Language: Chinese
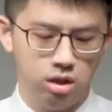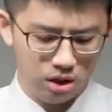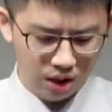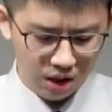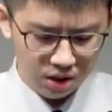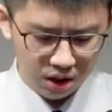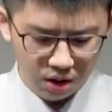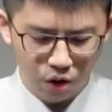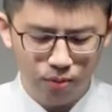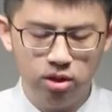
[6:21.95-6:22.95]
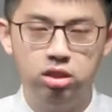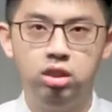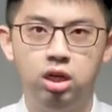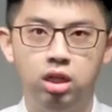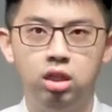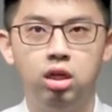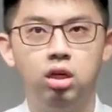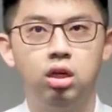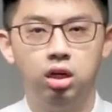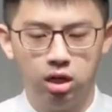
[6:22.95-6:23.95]
那也教导我们今天
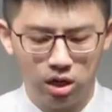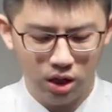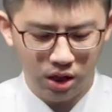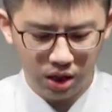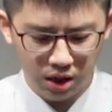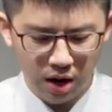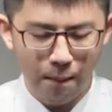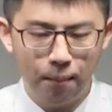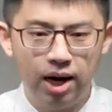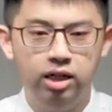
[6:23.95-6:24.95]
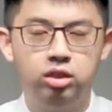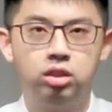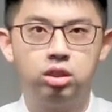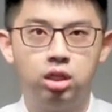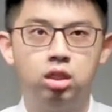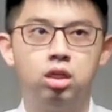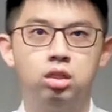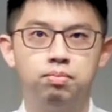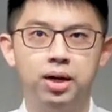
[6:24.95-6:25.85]
啊，一个要拜神的，